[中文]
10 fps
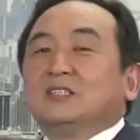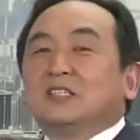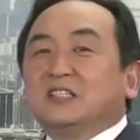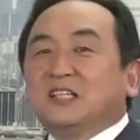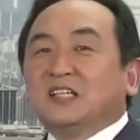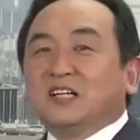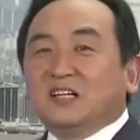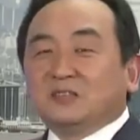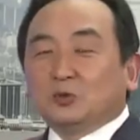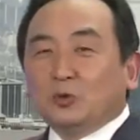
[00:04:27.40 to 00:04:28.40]
这是一
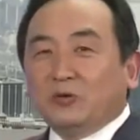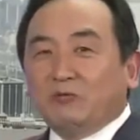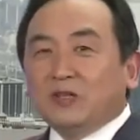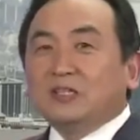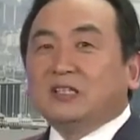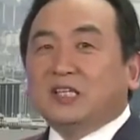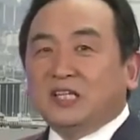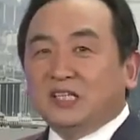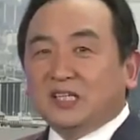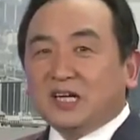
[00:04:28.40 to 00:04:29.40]
个对问
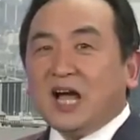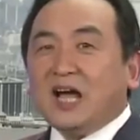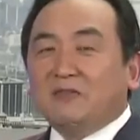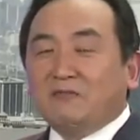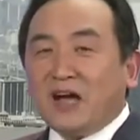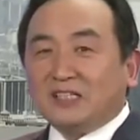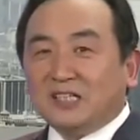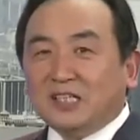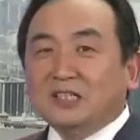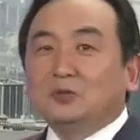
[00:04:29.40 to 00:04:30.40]
题的看法的
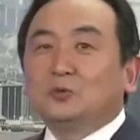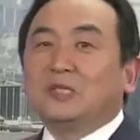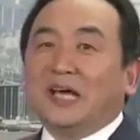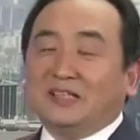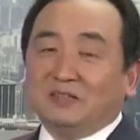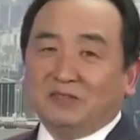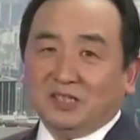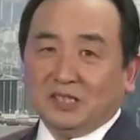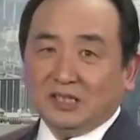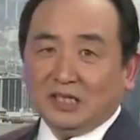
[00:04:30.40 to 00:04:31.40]
立足点的
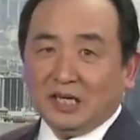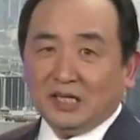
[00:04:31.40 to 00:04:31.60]
问题。